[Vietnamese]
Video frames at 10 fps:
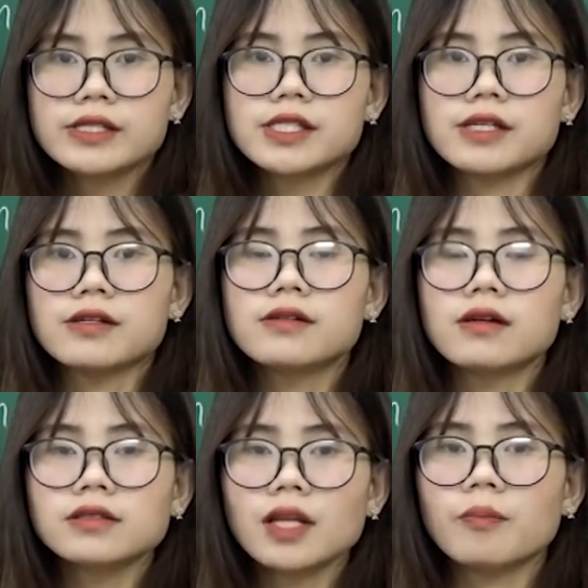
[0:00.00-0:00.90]
chỉ
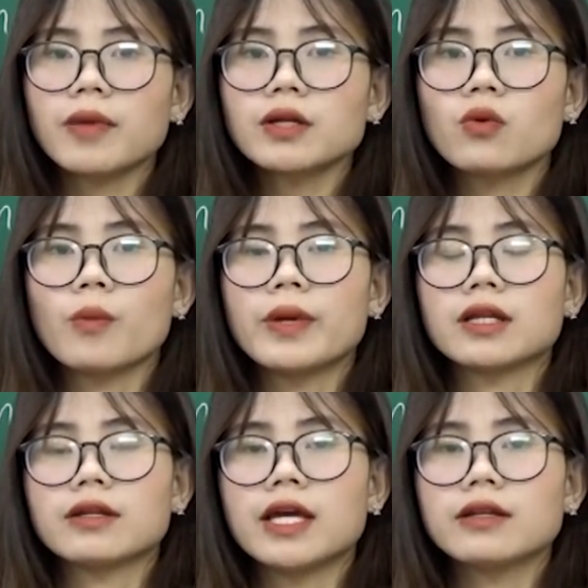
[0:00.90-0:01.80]
hướng tầm mắt của
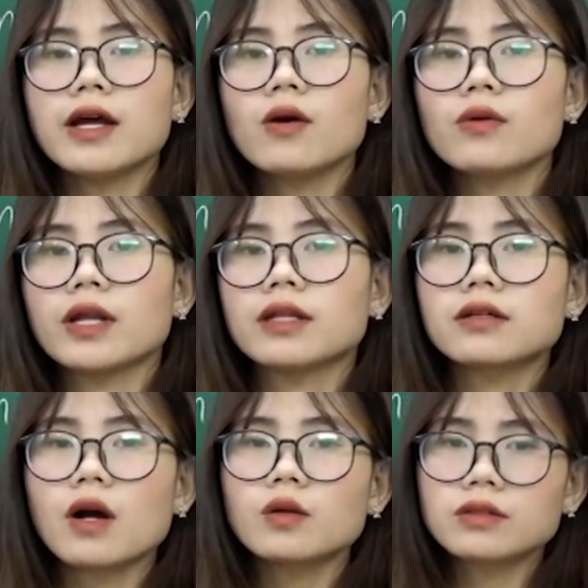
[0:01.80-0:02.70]
mình đến đâu đến
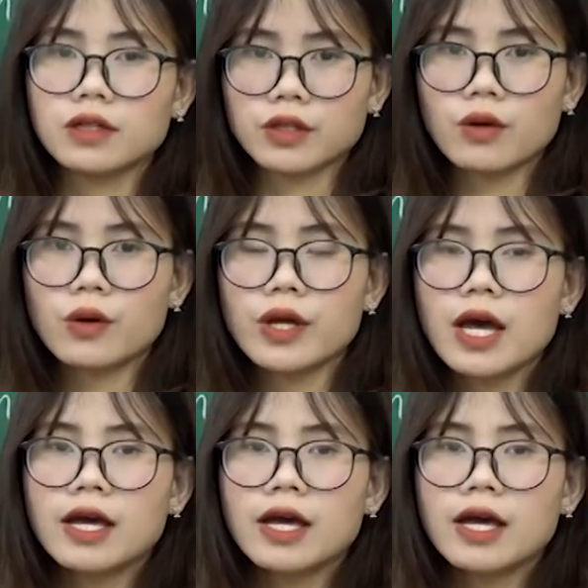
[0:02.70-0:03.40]
con người thôi